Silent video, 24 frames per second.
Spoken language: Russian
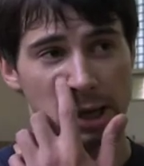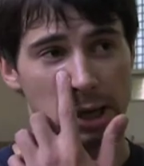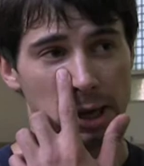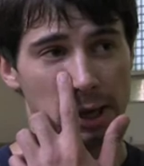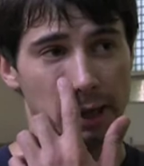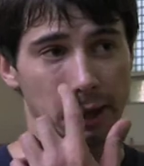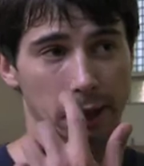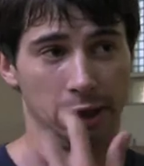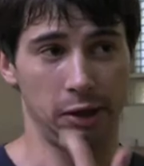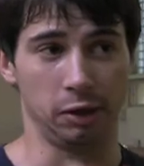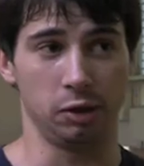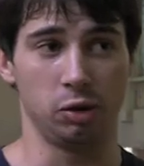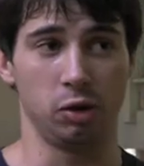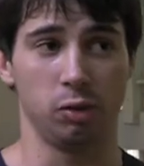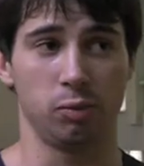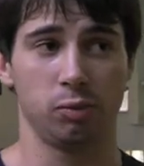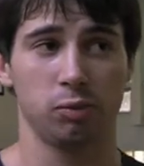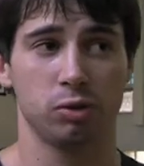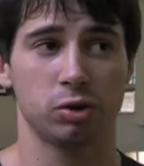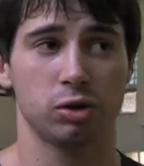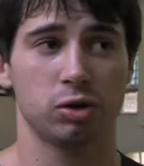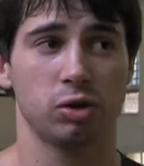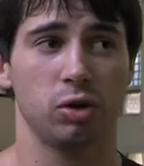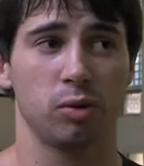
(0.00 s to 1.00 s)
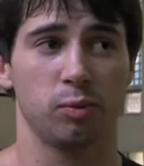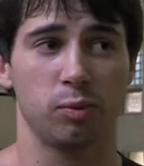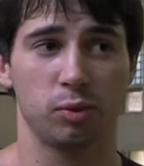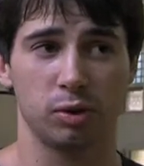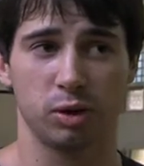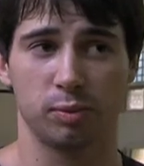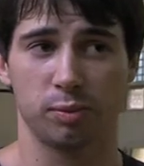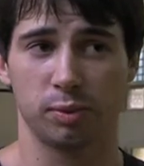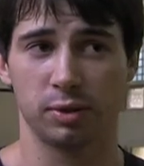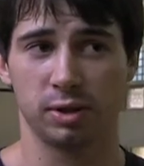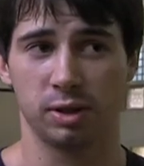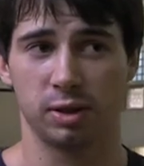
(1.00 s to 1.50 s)
И думаю, что
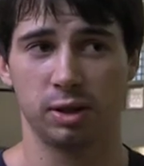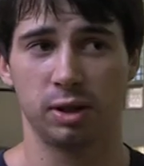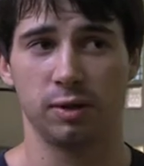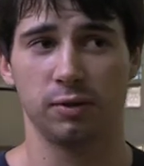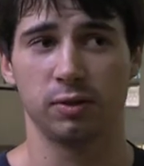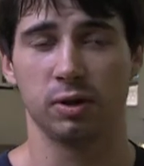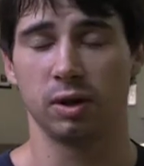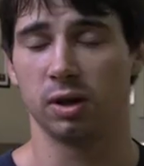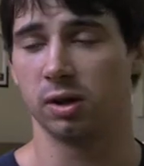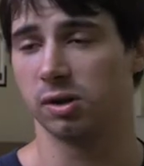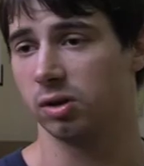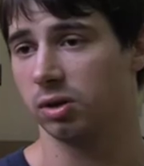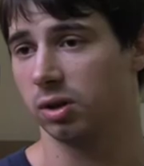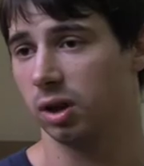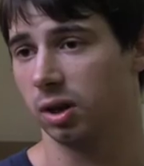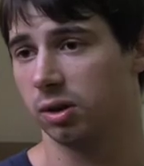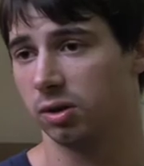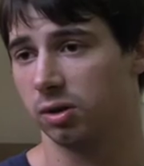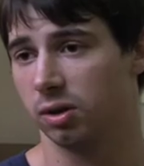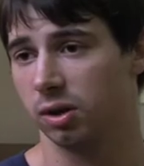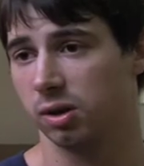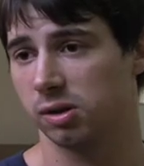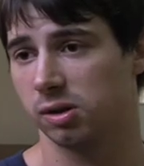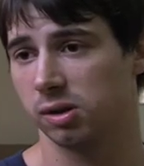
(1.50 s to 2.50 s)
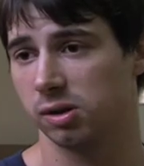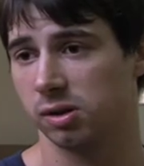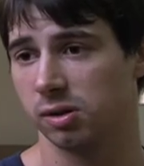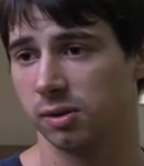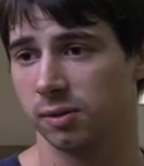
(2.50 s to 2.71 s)
будет позитивный результат у нас.